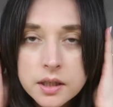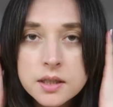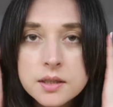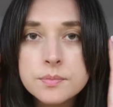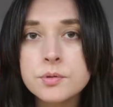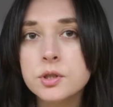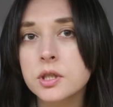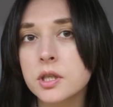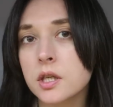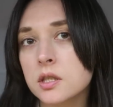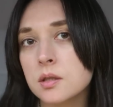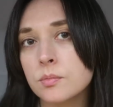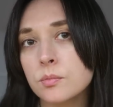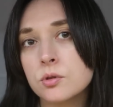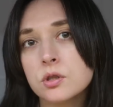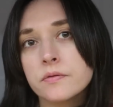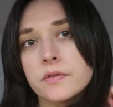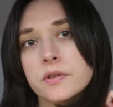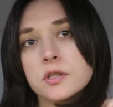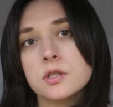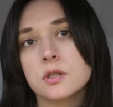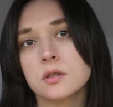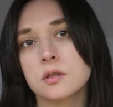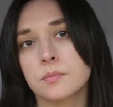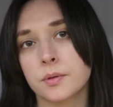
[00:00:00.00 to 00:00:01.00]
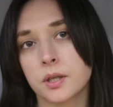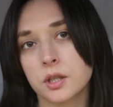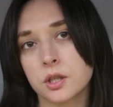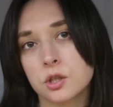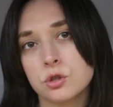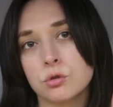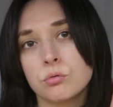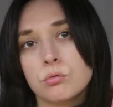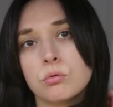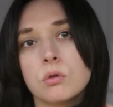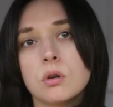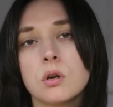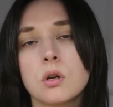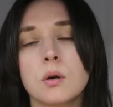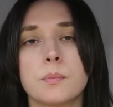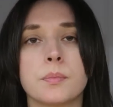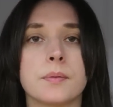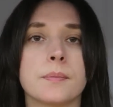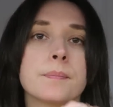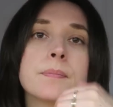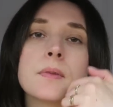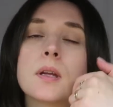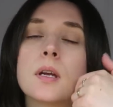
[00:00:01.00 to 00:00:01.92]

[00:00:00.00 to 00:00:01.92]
teraz przyjedzie, może weźmie sobie jakiś urlop.